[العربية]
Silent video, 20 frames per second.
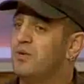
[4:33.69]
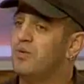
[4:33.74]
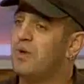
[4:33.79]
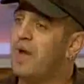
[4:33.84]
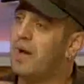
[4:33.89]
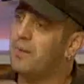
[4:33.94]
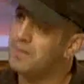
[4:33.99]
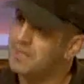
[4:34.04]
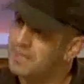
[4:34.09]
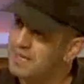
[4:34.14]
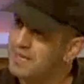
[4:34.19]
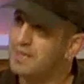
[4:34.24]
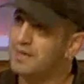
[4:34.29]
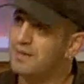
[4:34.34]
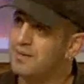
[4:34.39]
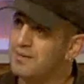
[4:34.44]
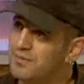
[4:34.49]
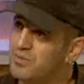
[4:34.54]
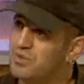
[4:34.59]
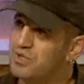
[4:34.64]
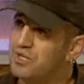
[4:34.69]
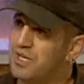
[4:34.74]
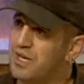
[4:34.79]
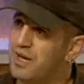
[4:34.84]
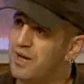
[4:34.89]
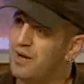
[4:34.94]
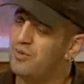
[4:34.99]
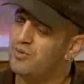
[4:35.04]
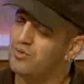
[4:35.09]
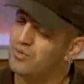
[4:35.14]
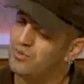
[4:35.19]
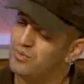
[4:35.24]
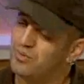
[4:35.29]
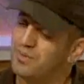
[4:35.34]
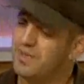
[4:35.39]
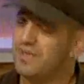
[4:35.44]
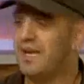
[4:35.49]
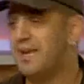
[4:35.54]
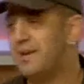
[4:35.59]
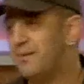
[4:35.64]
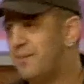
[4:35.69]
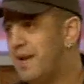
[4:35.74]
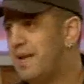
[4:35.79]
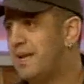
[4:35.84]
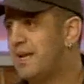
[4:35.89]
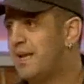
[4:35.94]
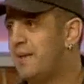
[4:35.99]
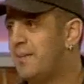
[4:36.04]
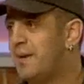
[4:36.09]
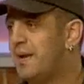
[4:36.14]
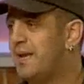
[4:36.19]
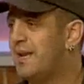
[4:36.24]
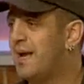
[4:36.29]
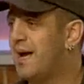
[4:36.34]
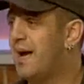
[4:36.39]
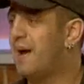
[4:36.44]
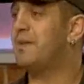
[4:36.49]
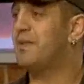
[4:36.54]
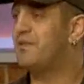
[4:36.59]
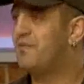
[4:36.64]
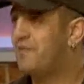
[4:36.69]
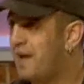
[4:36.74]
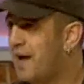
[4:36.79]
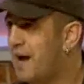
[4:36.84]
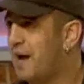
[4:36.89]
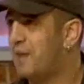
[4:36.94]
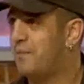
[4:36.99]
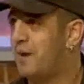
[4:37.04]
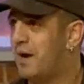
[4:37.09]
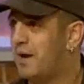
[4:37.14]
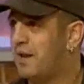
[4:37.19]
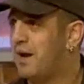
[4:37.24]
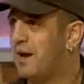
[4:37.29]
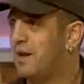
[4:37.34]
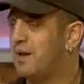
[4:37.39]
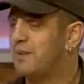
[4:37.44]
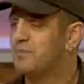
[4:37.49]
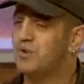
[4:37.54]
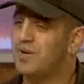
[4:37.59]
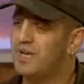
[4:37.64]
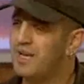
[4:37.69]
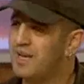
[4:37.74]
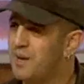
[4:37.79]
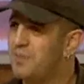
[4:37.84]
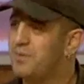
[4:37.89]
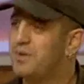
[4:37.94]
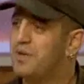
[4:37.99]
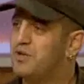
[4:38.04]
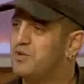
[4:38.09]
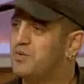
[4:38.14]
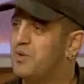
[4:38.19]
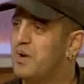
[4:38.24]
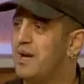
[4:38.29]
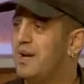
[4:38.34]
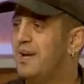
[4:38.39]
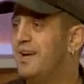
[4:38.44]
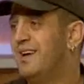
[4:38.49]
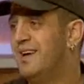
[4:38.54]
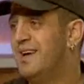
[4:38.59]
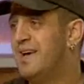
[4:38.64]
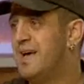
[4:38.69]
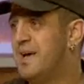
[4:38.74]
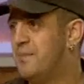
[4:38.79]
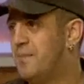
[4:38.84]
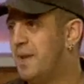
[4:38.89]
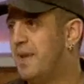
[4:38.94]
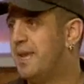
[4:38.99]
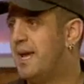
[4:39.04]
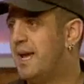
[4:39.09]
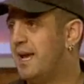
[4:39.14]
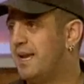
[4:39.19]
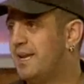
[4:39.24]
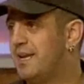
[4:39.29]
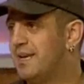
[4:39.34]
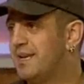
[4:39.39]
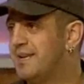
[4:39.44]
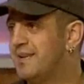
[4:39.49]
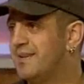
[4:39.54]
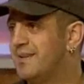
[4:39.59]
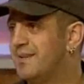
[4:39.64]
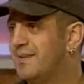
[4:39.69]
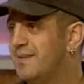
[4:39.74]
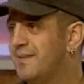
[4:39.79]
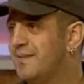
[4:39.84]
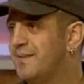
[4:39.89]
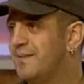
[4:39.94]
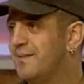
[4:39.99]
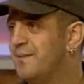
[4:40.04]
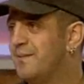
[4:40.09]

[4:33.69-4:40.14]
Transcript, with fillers: يكون عم بدق موسيقى ومن ثاني مالي كمان عم يتفاعل مع العالم فهي خبريه شوي من هينه طب